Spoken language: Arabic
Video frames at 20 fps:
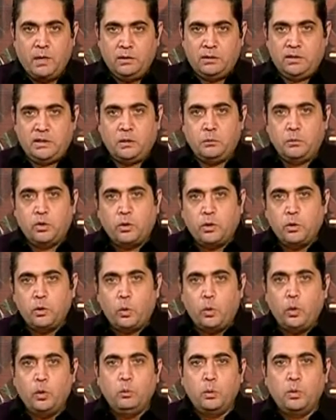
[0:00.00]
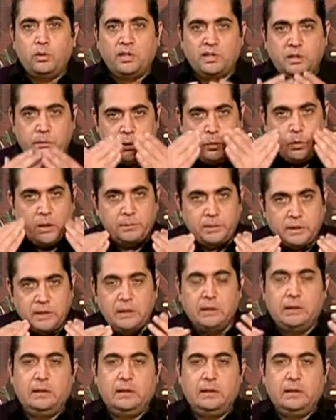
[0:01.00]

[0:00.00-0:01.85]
الساده المصورين كلهم ملتزمين ولابسين